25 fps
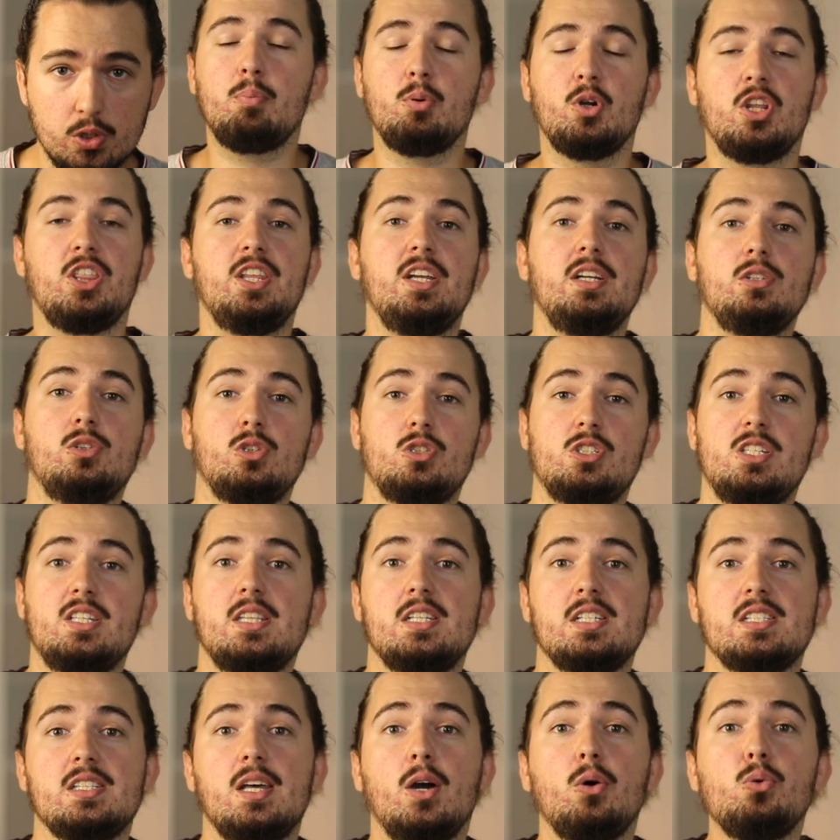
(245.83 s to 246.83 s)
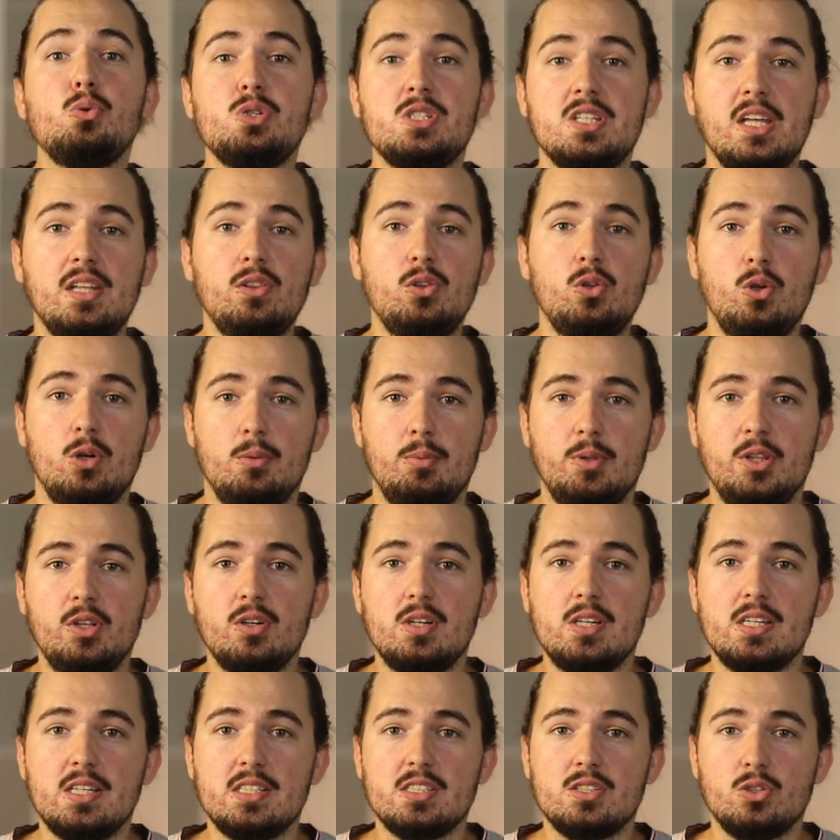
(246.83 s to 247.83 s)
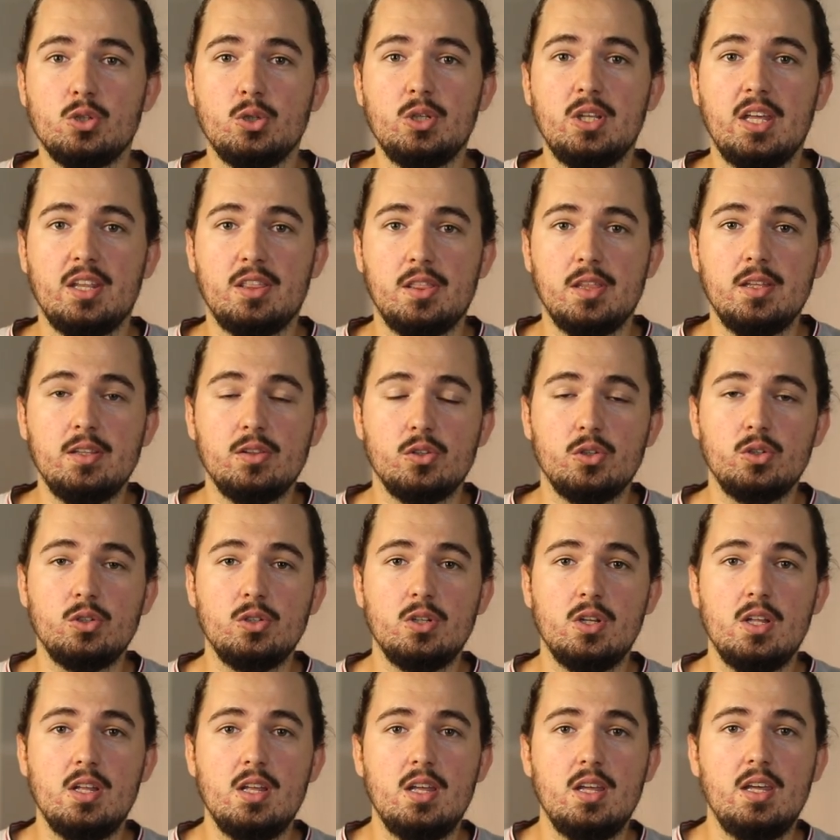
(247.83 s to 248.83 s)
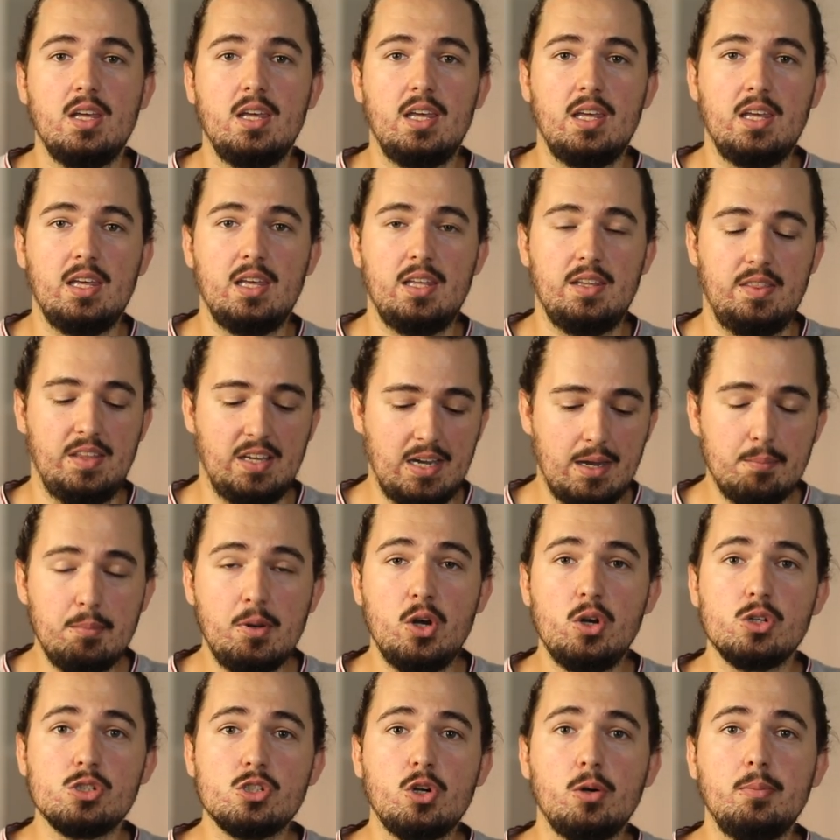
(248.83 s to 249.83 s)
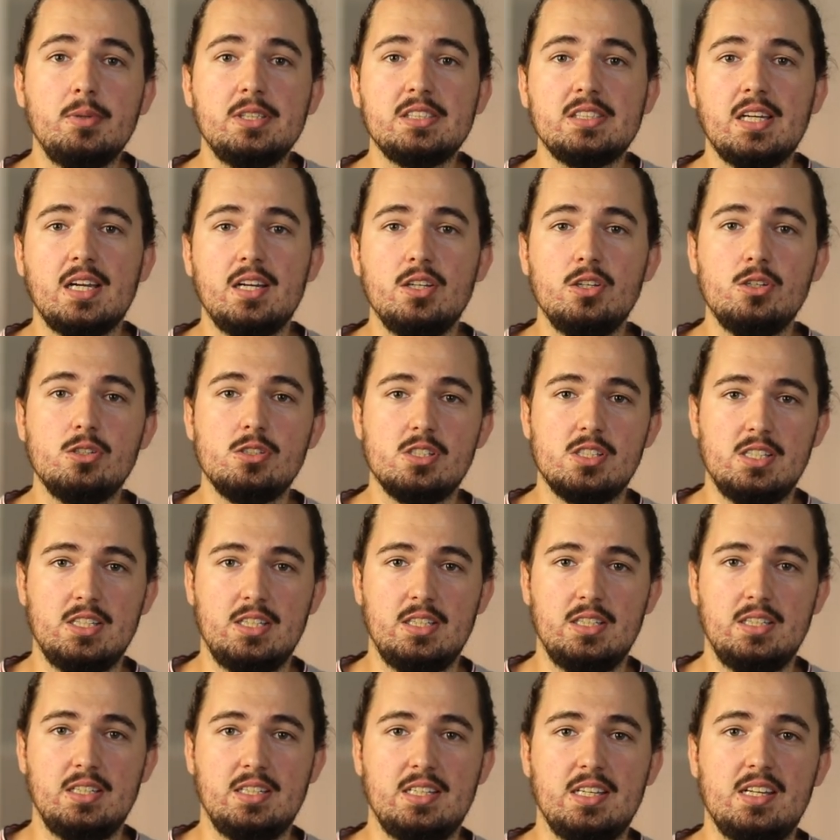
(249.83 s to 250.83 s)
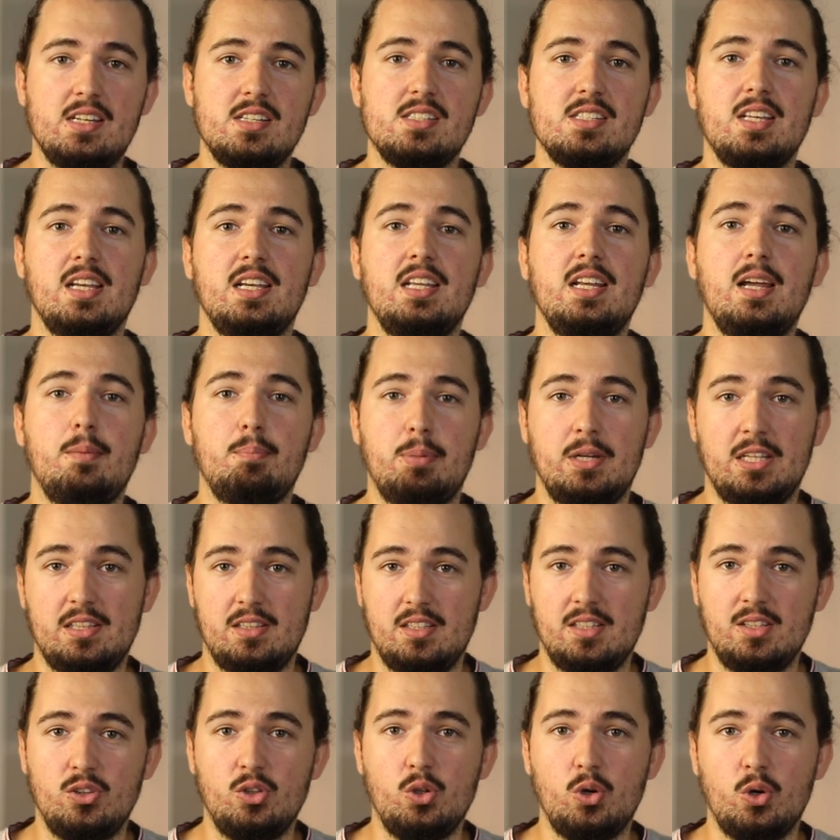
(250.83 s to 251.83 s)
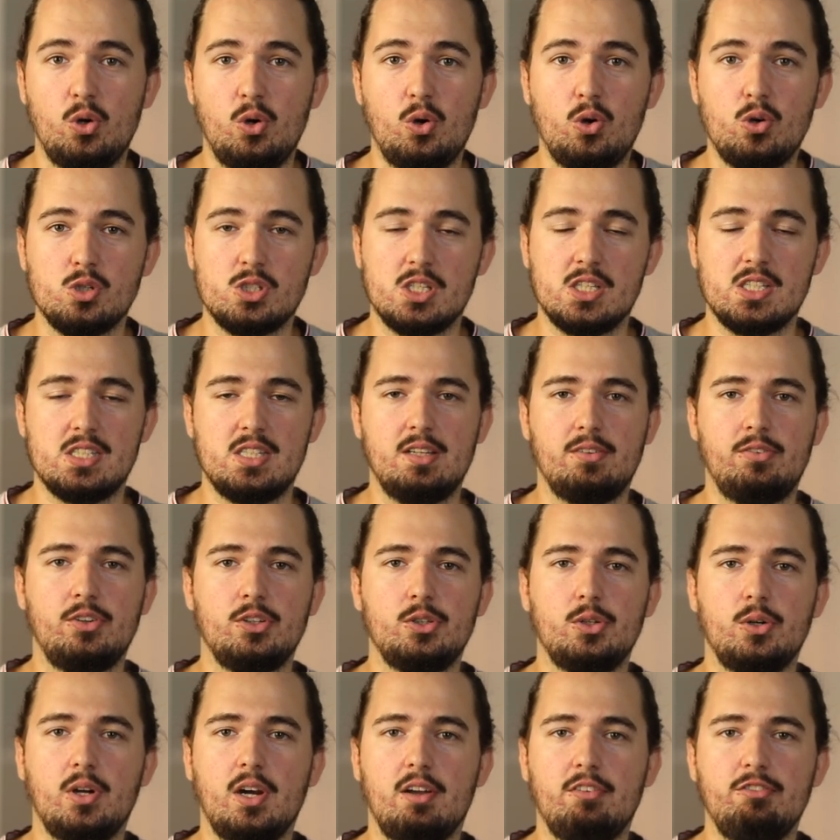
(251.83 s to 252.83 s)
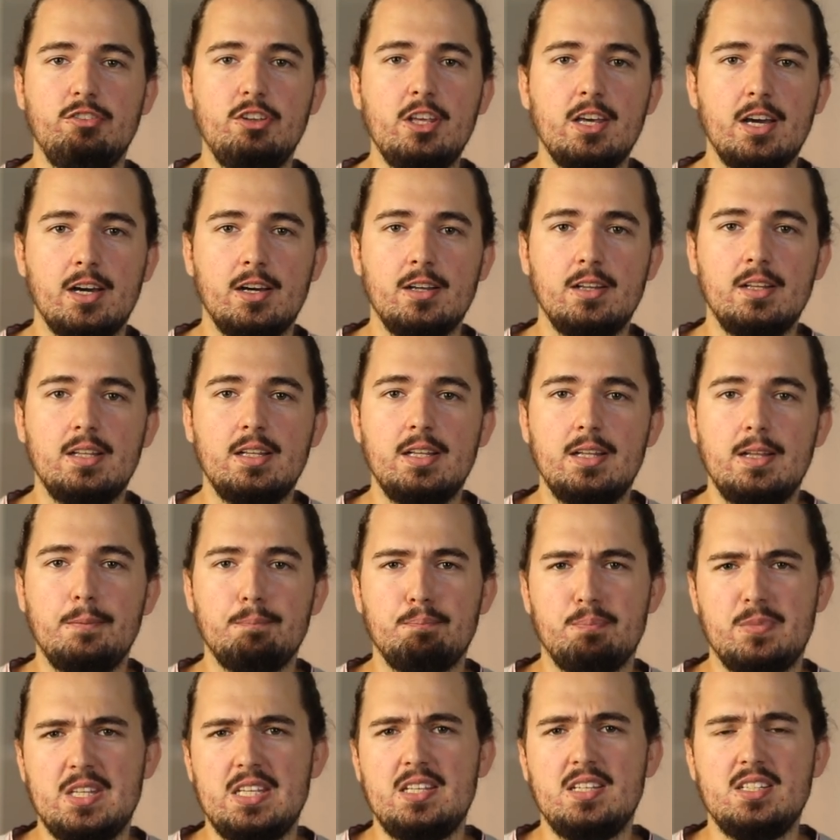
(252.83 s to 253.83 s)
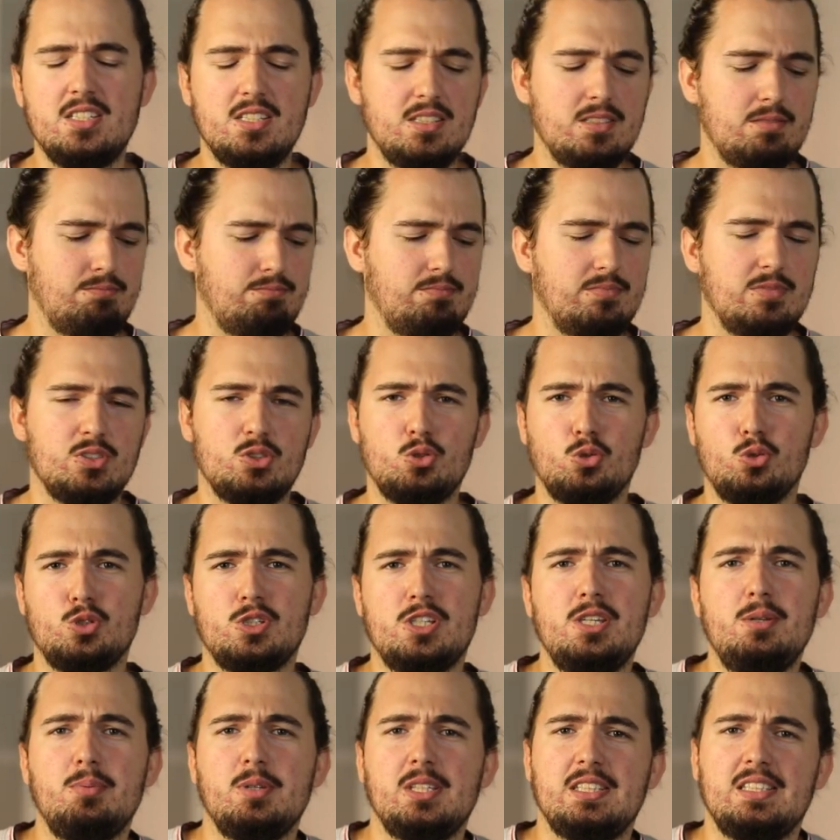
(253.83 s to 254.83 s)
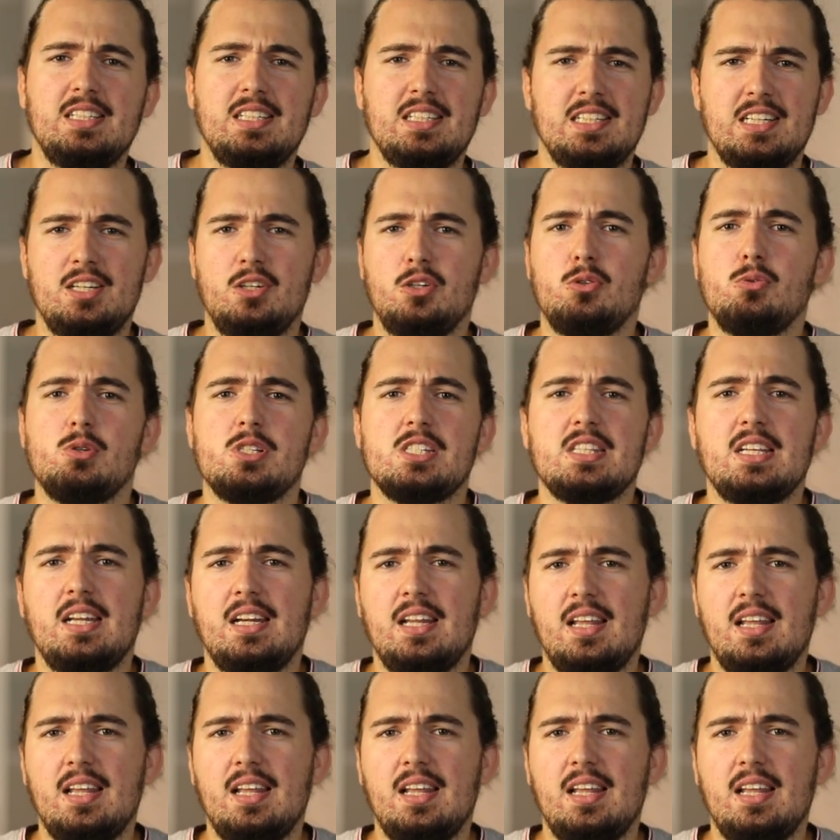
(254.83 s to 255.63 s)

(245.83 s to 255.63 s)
Por cierto, si te está gustando el vídeo que estoy haciendo, eh, déjame en los comentarios si quieres seguir aprendiendo cosas de fotografía y suscríbete, que no cuesta